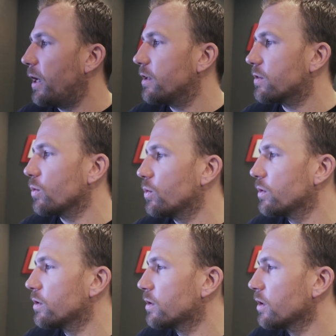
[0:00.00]
PS
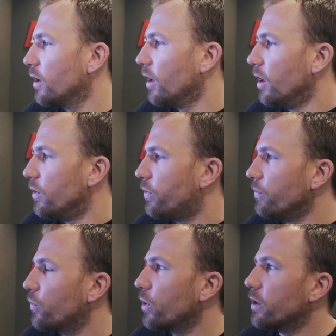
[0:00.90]
und
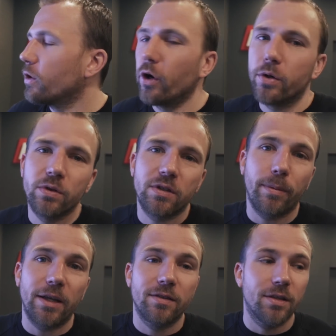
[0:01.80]

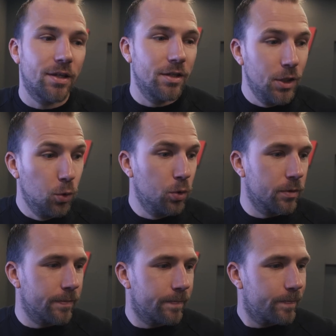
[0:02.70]
529
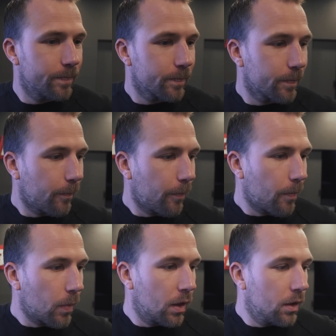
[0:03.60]
Newton.
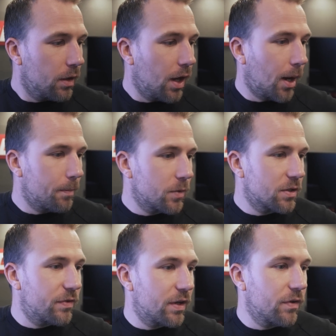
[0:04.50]
Ja,
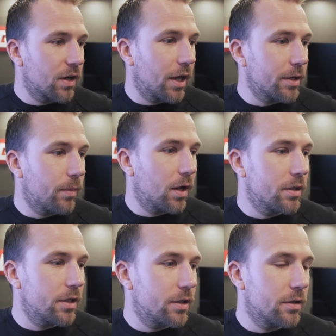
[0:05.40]
jetzt werden wir gleich mal
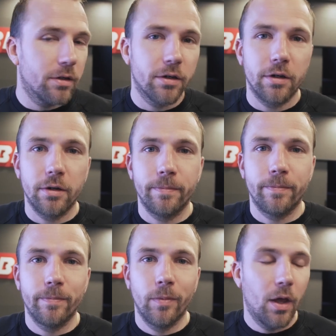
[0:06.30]
den äh,
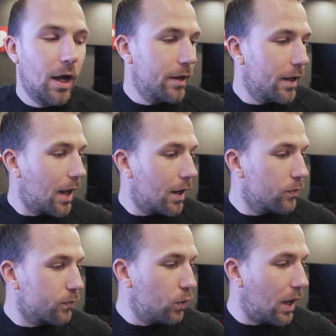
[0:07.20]
anderen
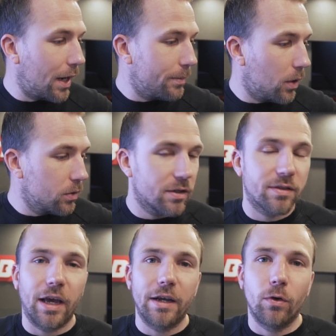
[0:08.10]
Ladeluftkühler einbauen. Das
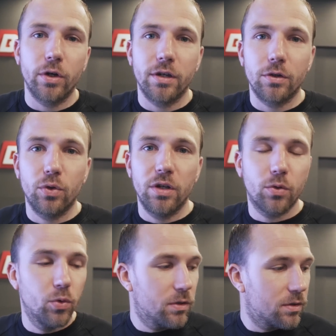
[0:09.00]
zeigen wir euch natürlich
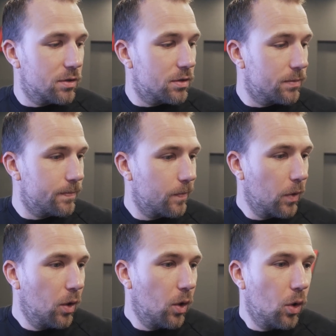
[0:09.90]
kurz.
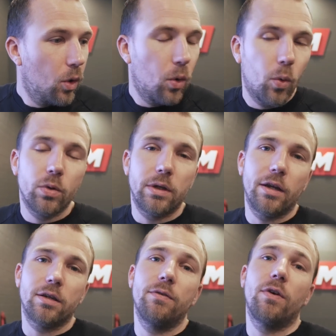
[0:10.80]
Äh, und
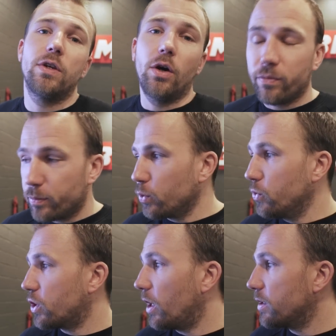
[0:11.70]
dann gehen wir wieder auf den
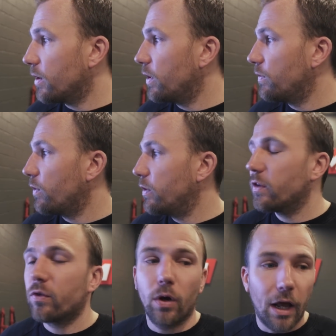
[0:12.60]
Prüfstand. Dann werden wir
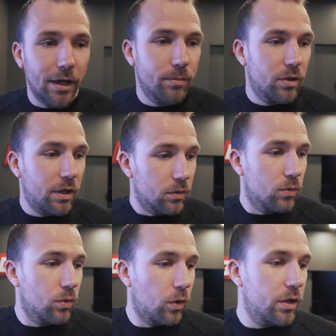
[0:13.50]
wieder zu gleichen
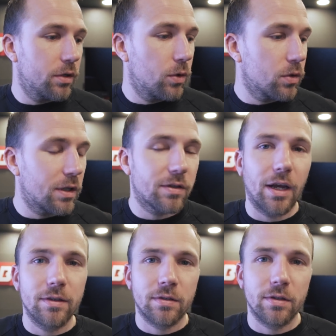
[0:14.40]
Bedingungen heute noch das
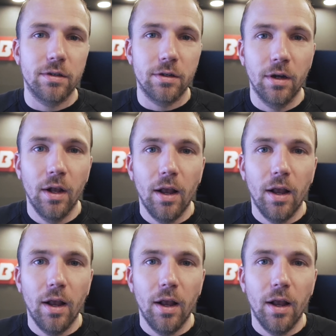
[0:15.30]
Ganze